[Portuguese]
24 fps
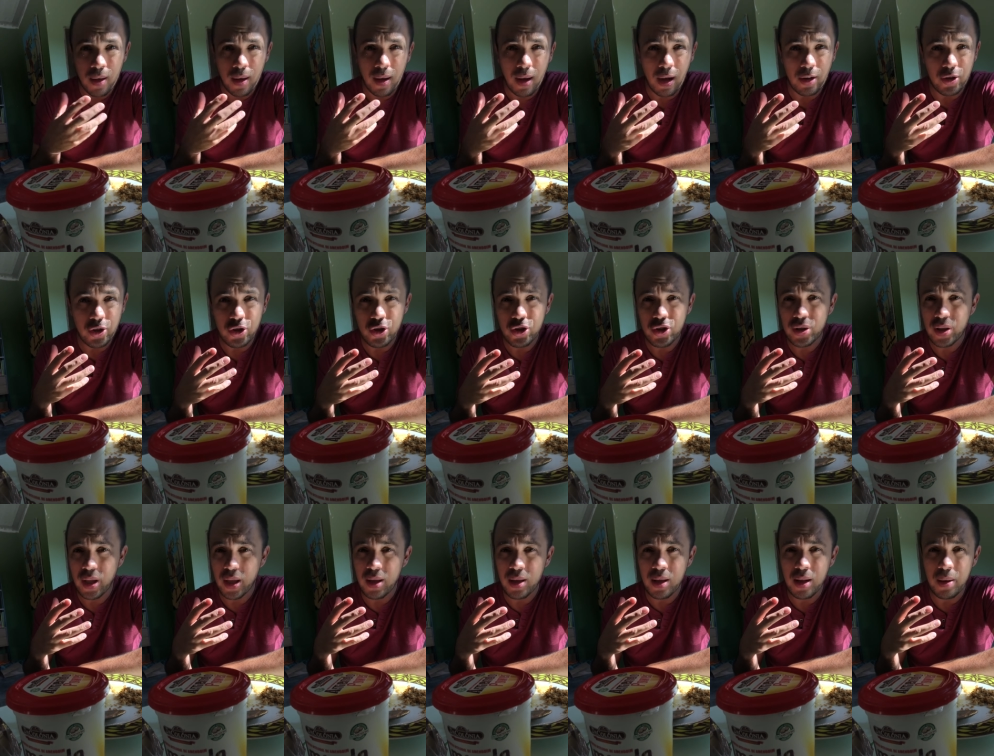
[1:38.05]
a gente
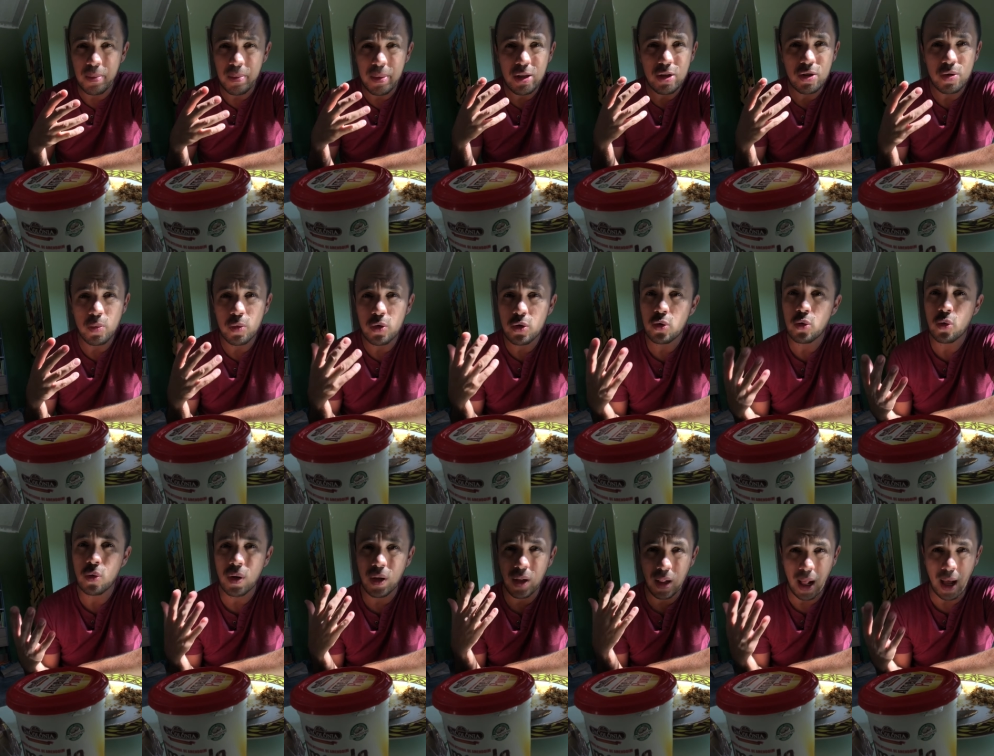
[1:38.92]
tem limites muito
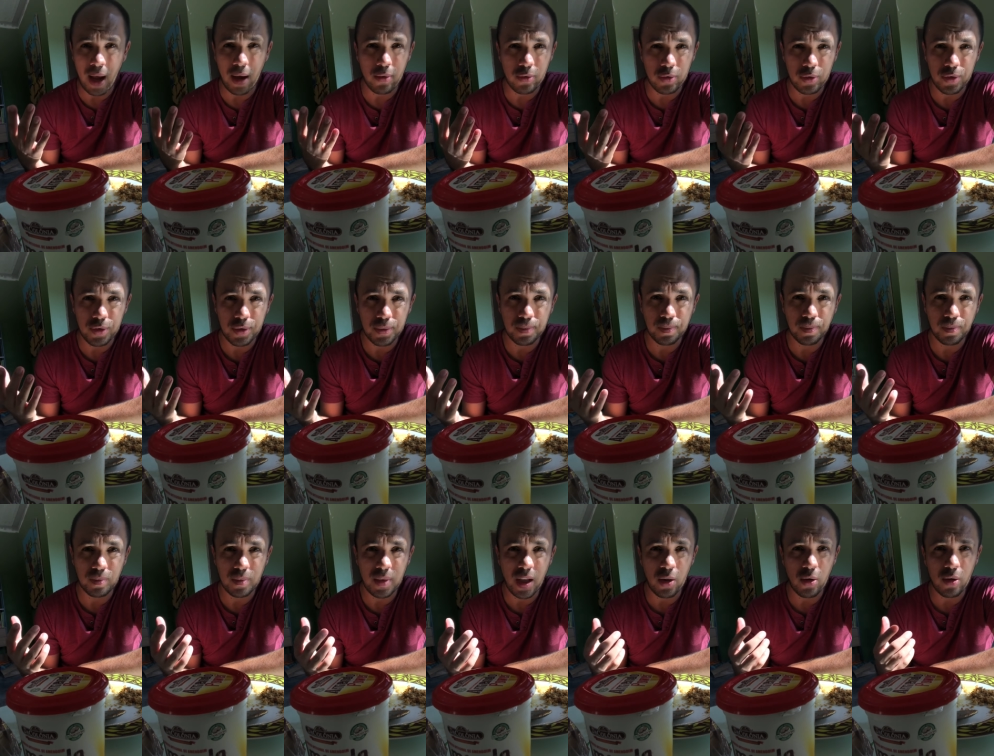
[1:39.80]
claros
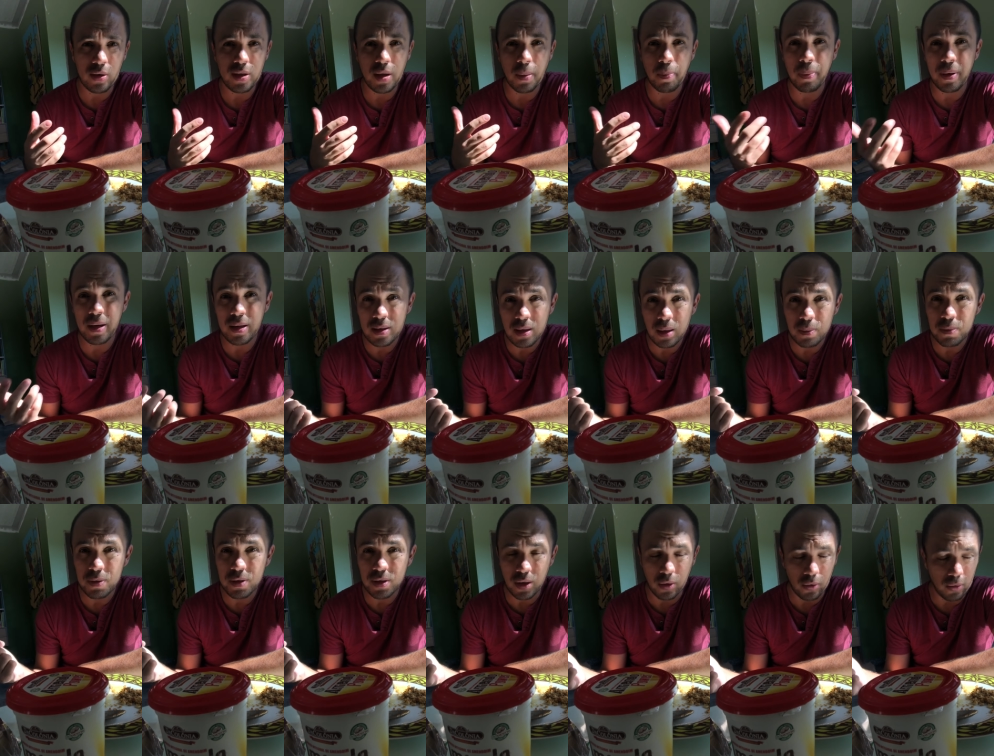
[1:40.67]
da nossa
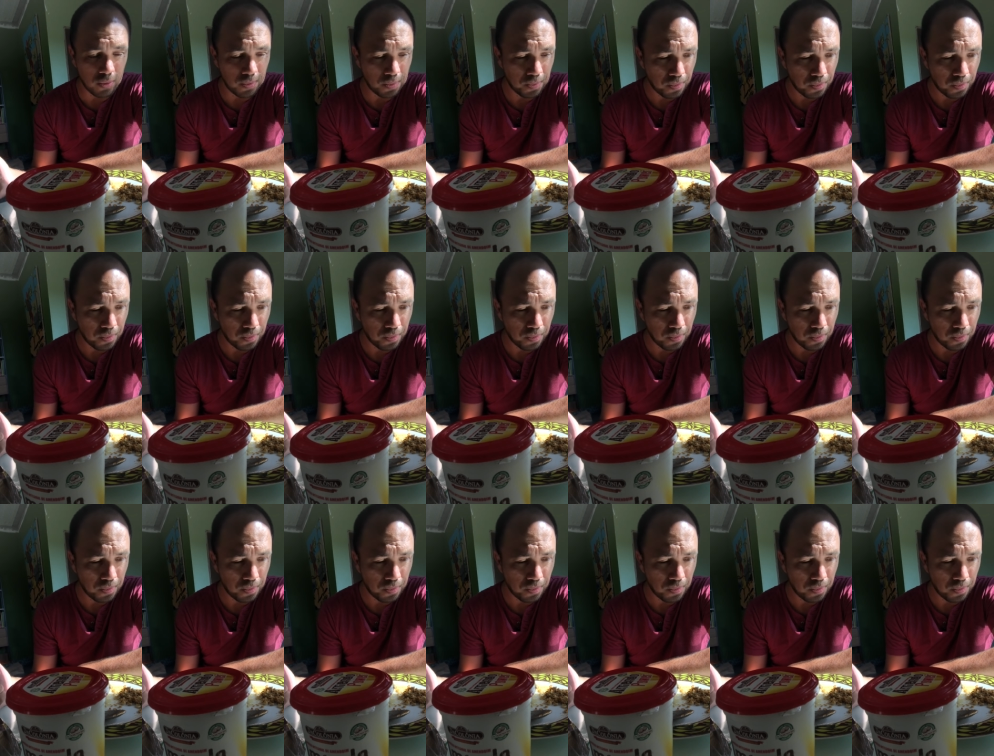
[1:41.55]
percepção.